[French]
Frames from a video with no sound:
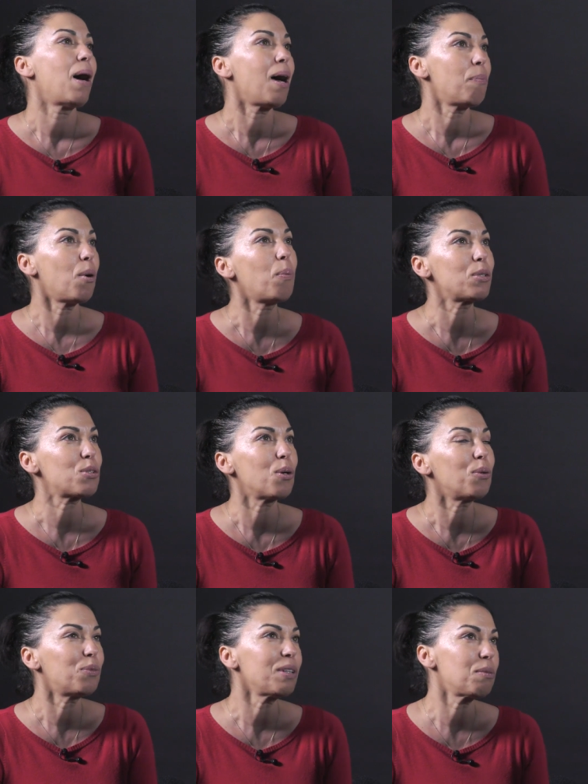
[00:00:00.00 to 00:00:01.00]
par rapport, parce
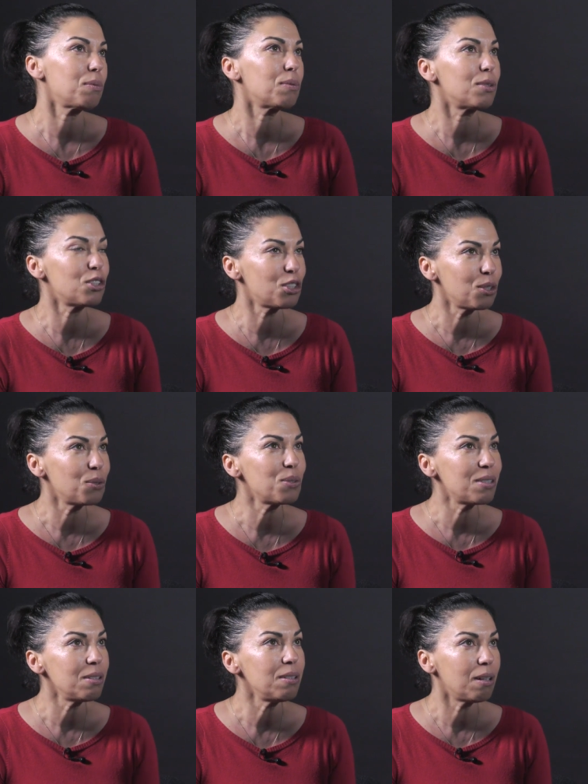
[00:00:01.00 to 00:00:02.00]
qu'en fait, j'ai
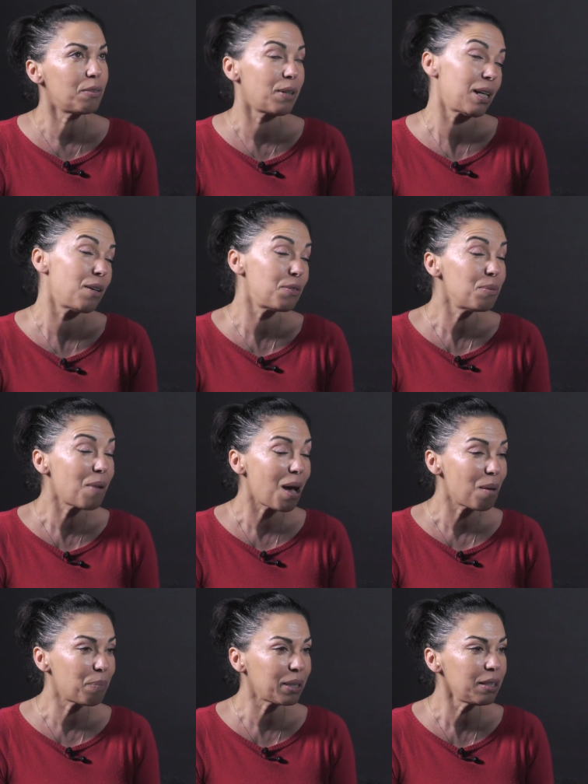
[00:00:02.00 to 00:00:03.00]
aussi, enfin la vie
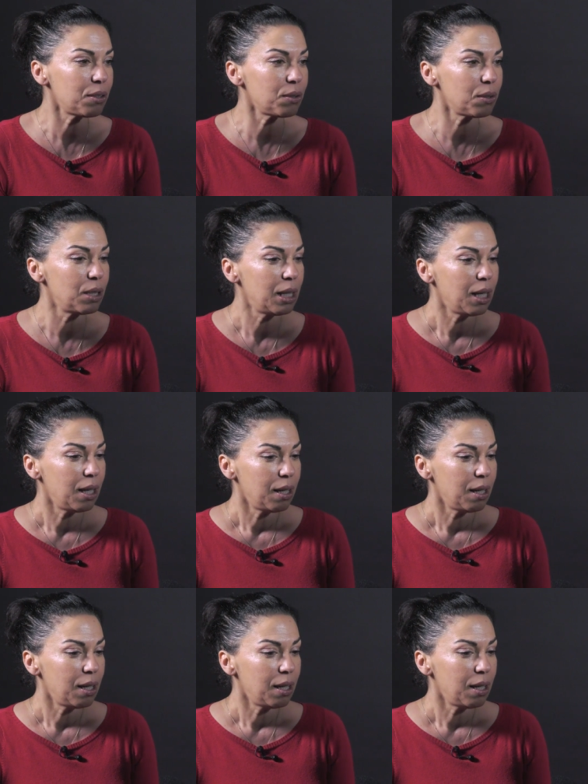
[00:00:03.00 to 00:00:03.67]
m'a appris que